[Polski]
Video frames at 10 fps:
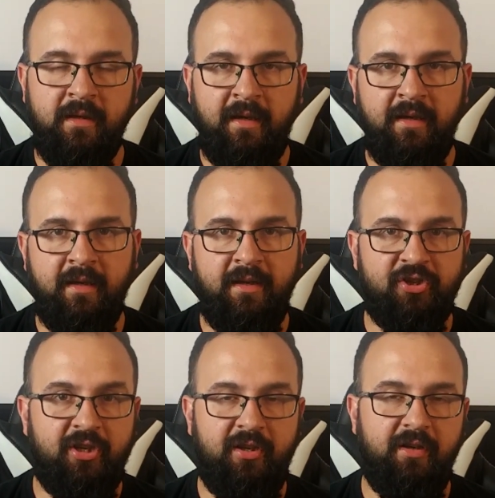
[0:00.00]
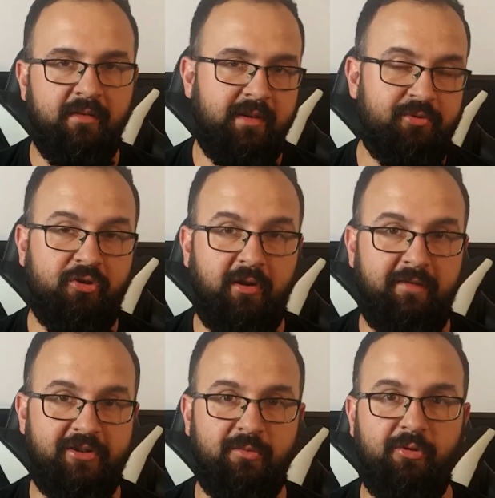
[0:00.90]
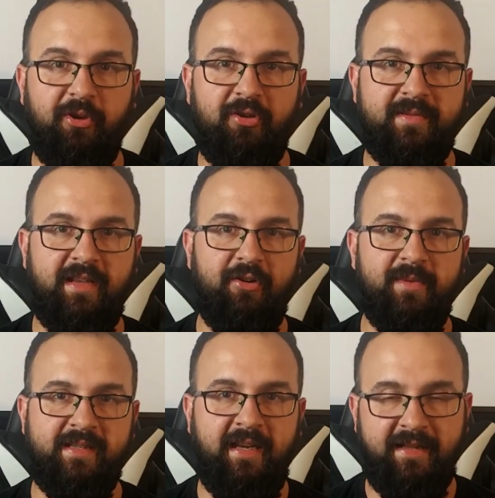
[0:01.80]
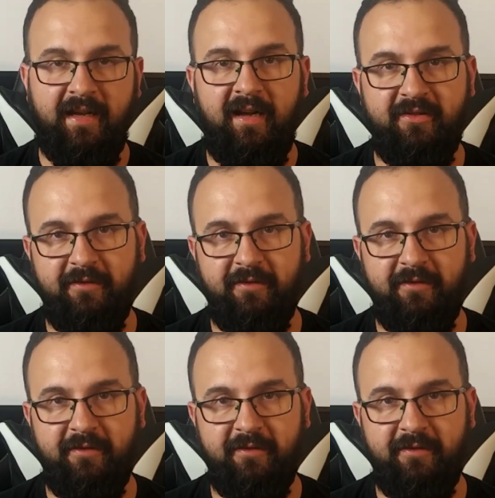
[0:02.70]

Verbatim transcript: E, jeżeli na przykład waszą ulubioną serią jest GTA,